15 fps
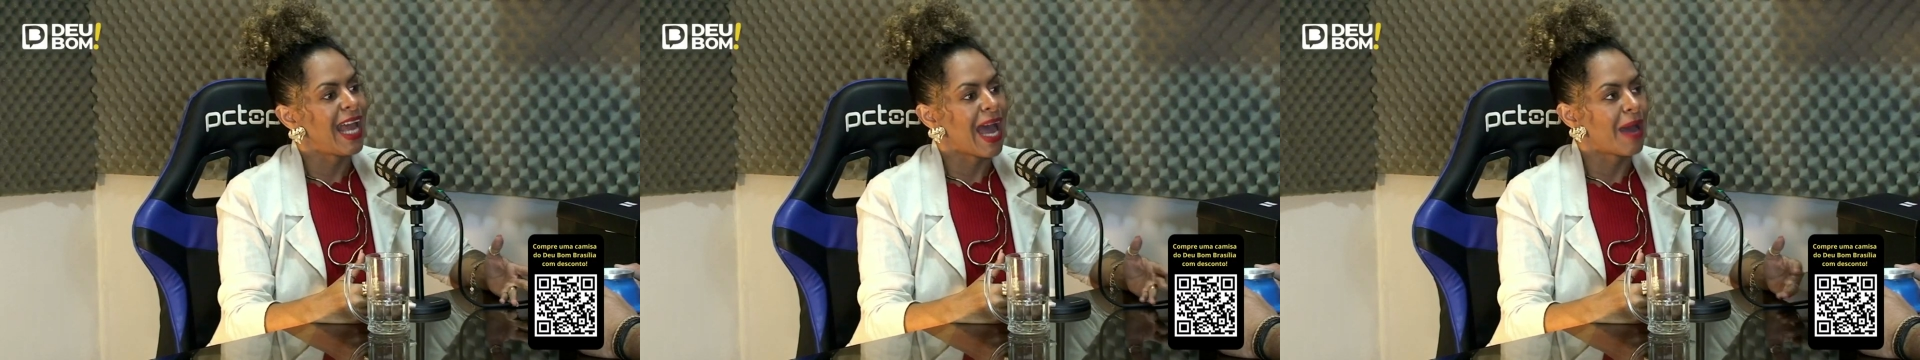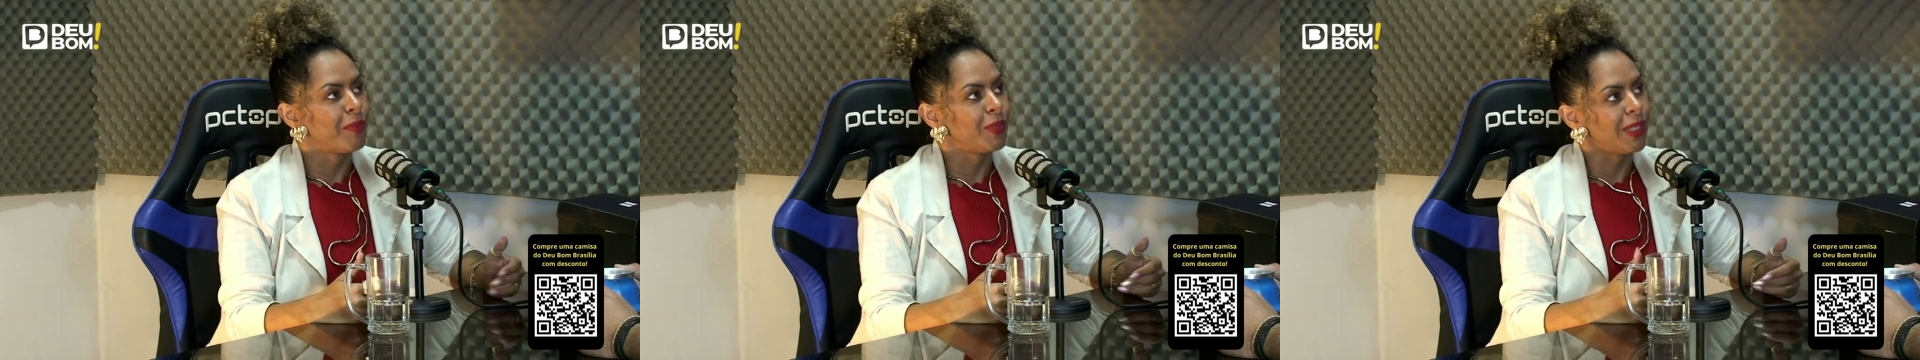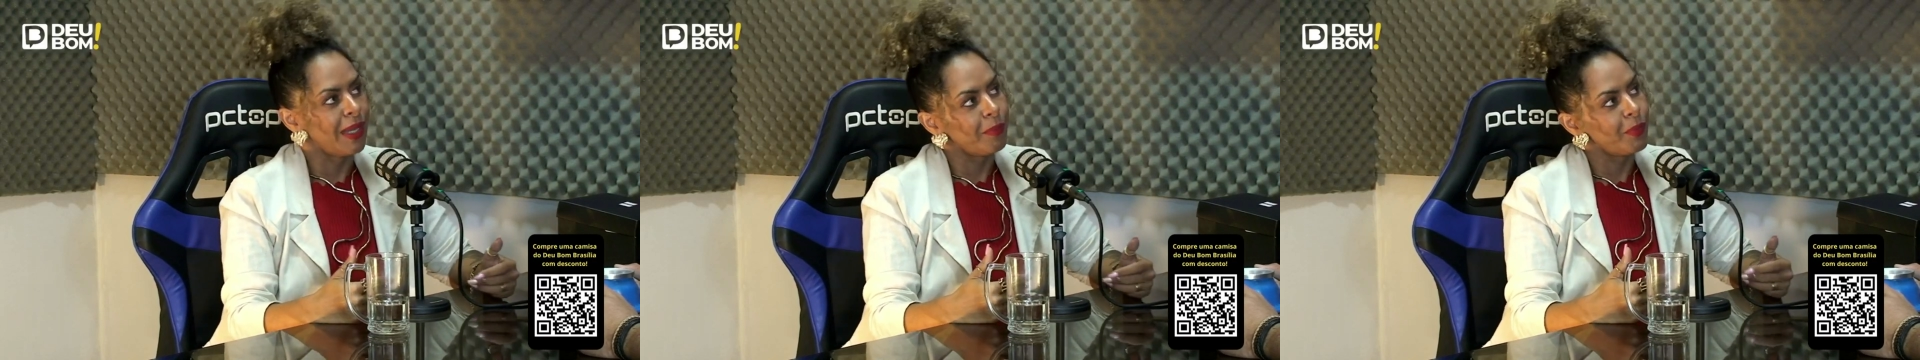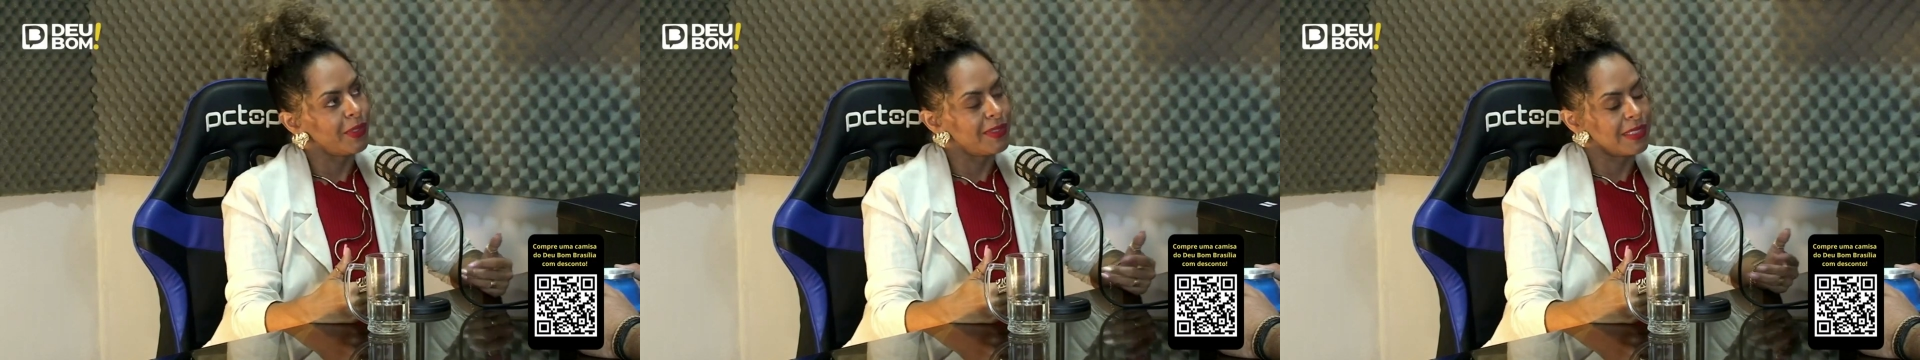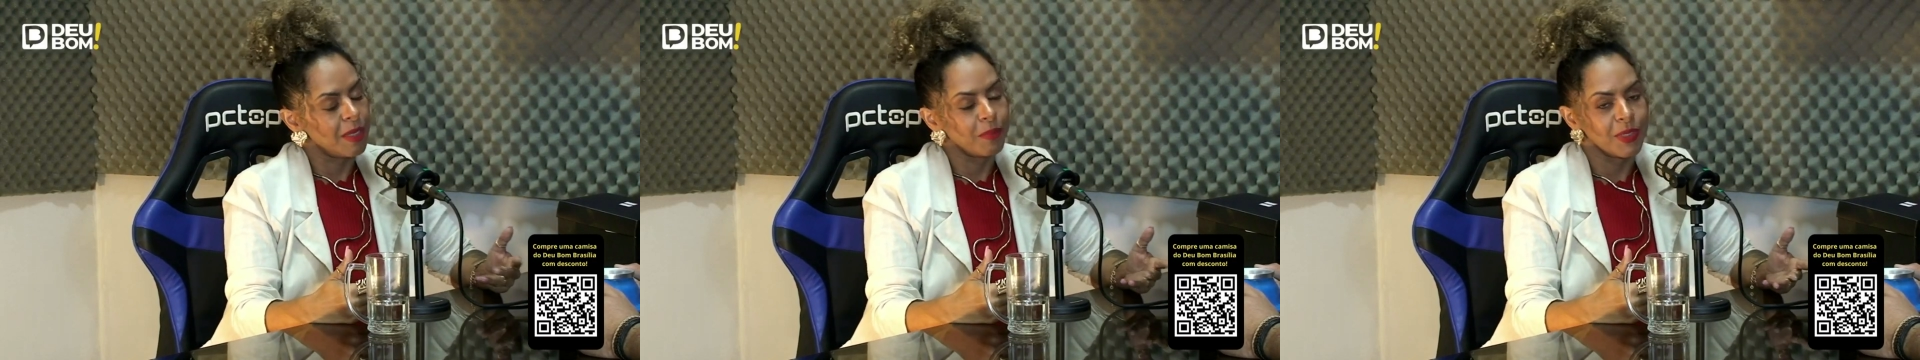A mulher, por
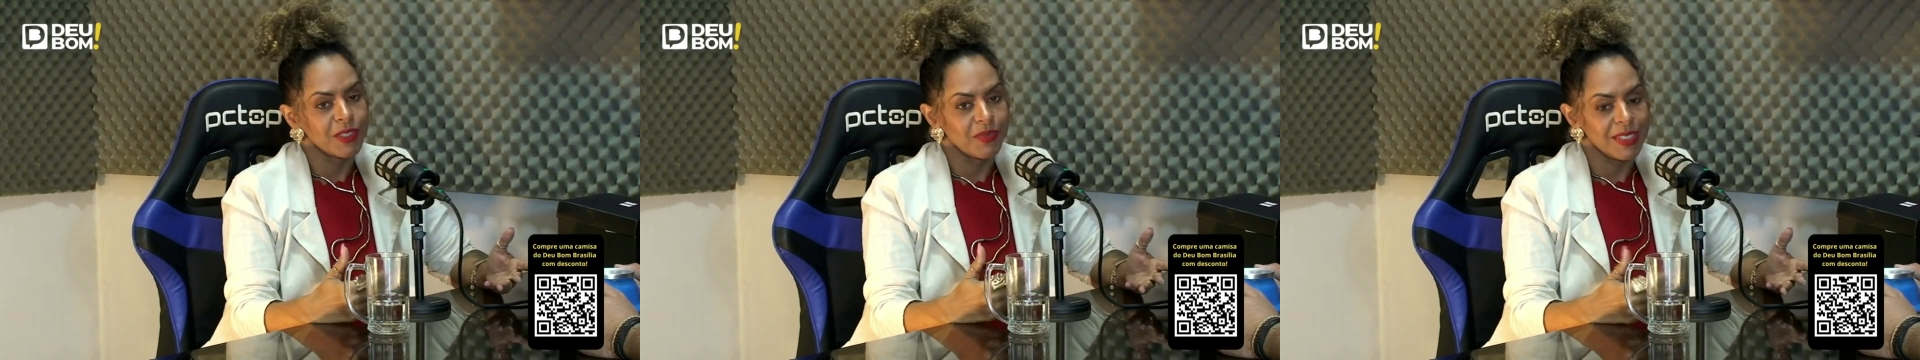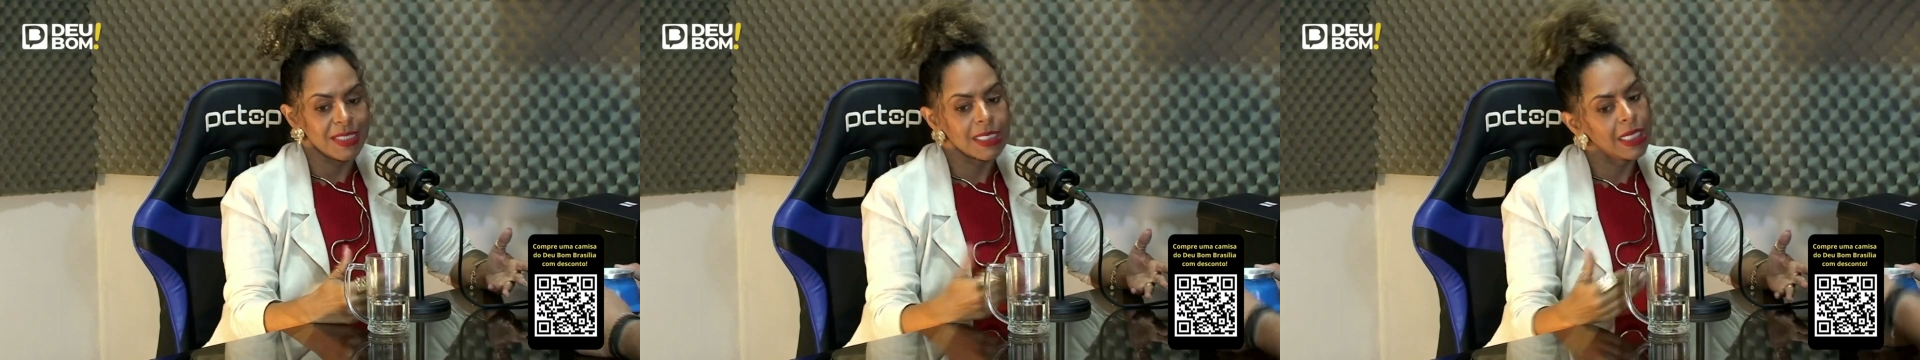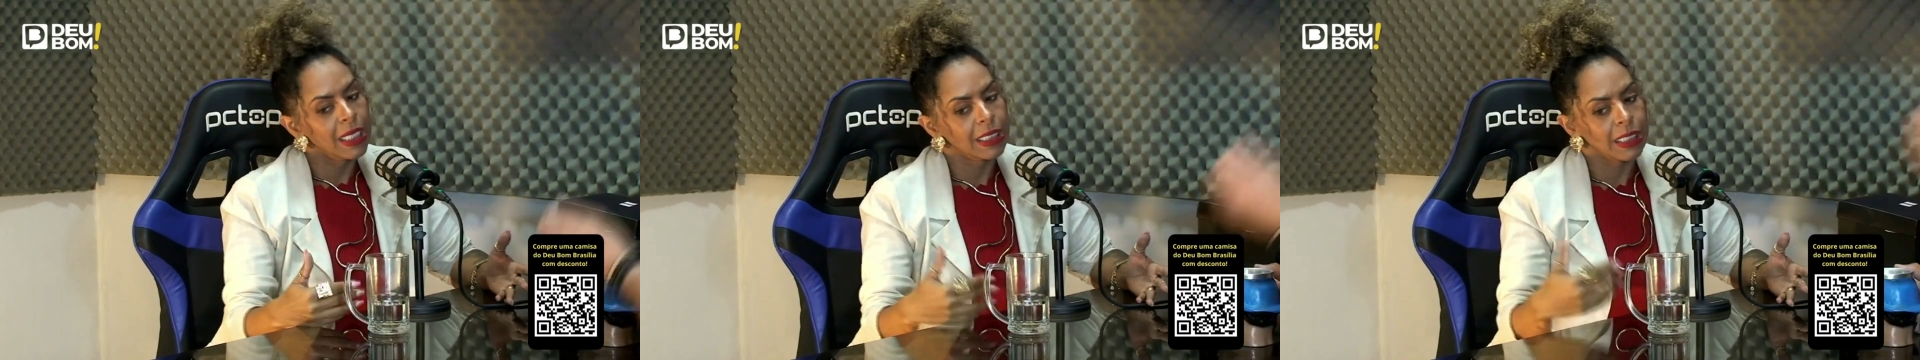exemplo, às vezes ela